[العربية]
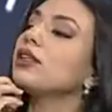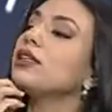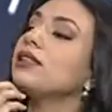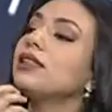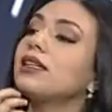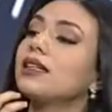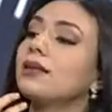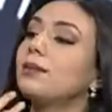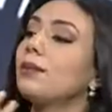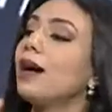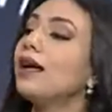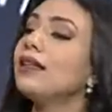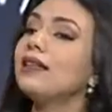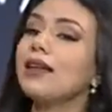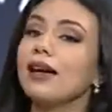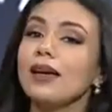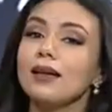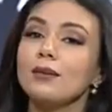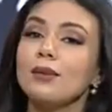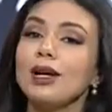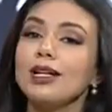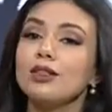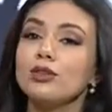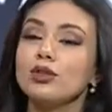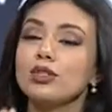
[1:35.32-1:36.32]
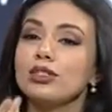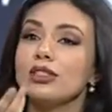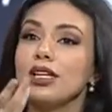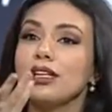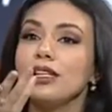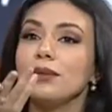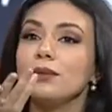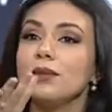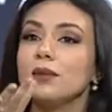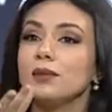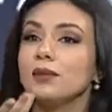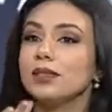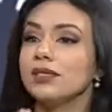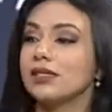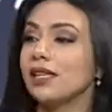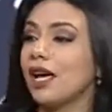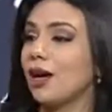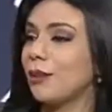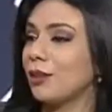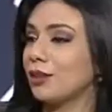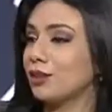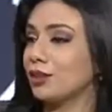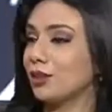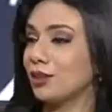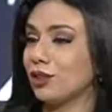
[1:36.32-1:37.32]
انك ما تخ... ما تؤثرين
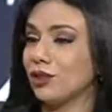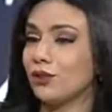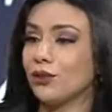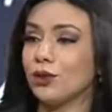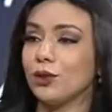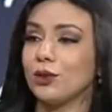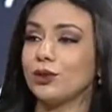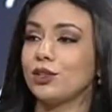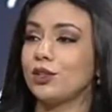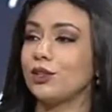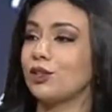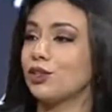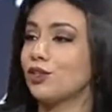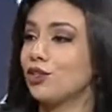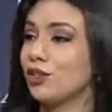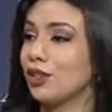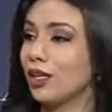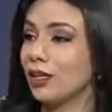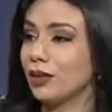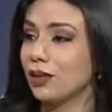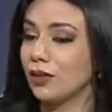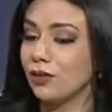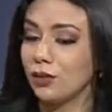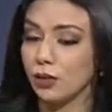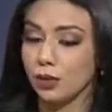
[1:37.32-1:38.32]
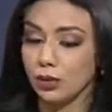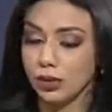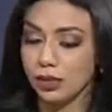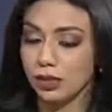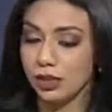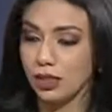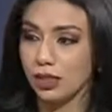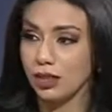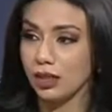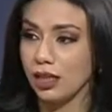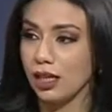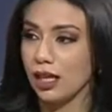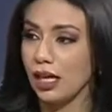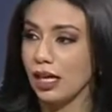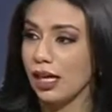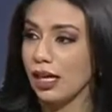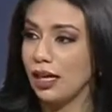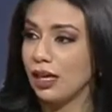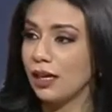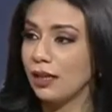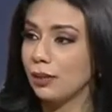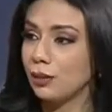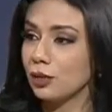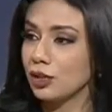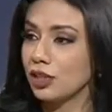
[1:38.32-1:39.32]
بابتسامه الطفل وتتجهين على الطفل وتنسين
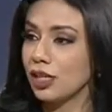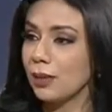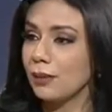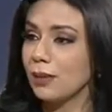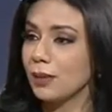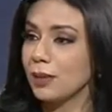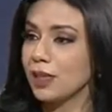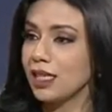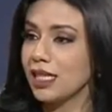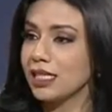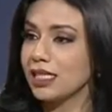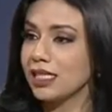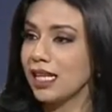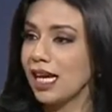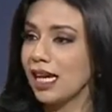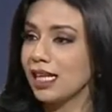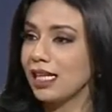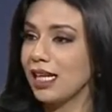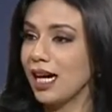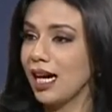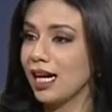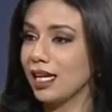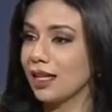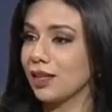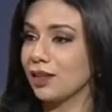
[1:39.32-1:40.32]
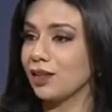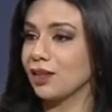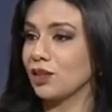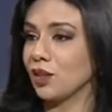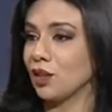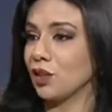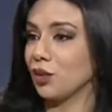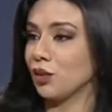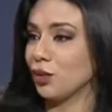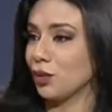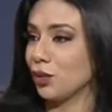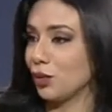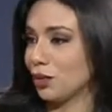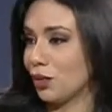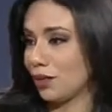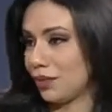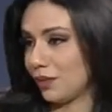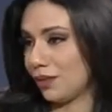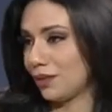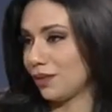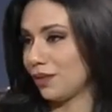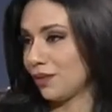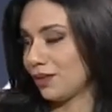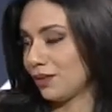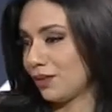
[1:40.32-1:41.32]
المصمم الازياء اللي عارض قطعته
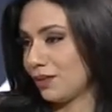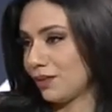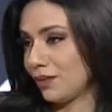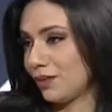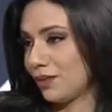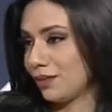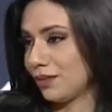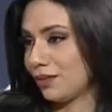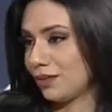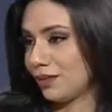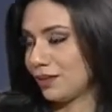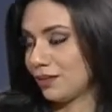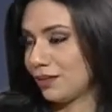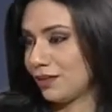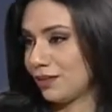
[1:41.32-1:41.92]
وفكتوريا سيكرت